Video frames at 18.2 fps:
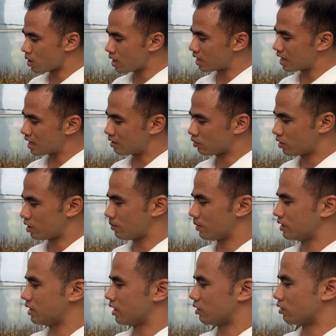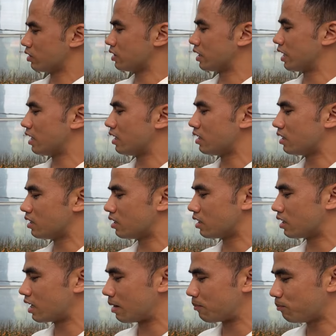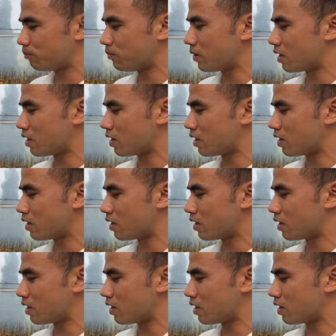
hoa lan hồ điệp, anh chị sẽ ngắm